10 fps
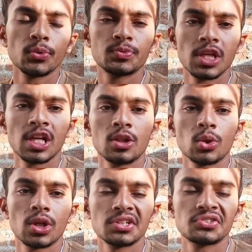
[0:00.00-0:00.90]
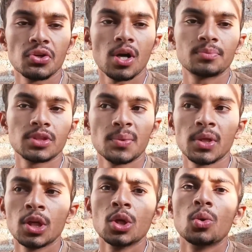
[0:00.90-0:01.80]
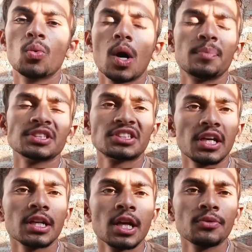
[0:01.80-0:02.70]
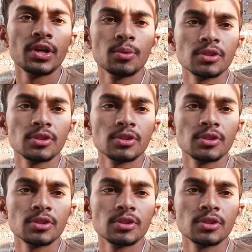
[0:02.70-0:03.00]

चैनल तो कैसे हो आप सभी वापस से एक नई वीडियो में